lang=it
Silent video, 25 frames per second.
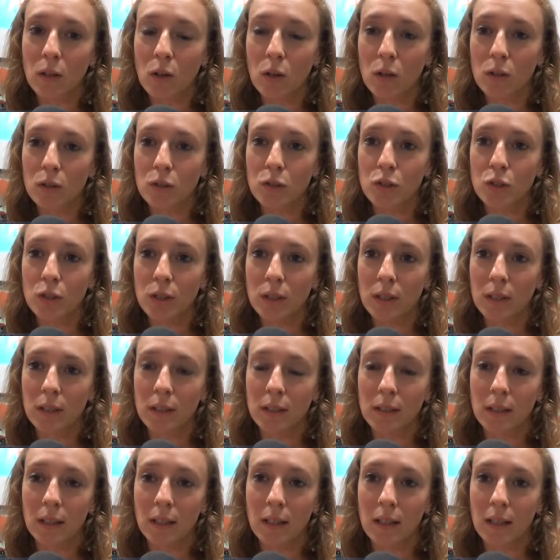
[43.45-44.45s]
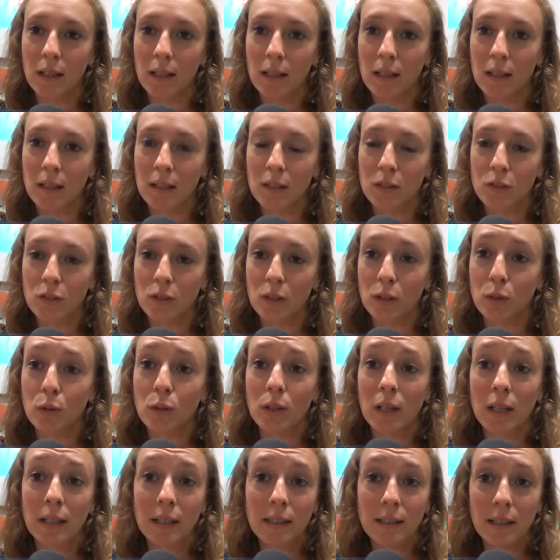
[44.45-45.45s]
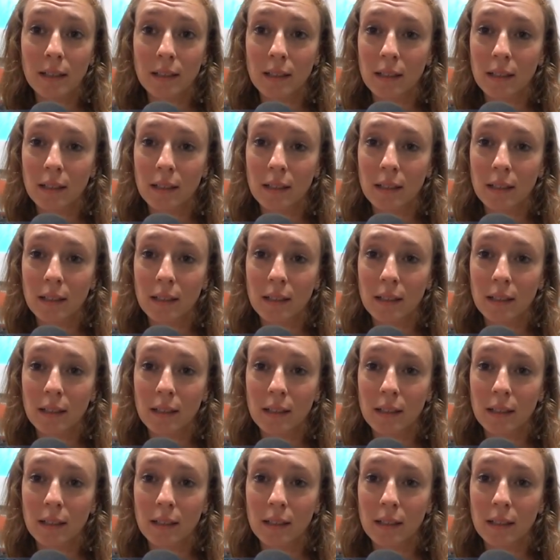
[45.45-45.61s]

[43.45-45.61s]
oggi nella genitorialità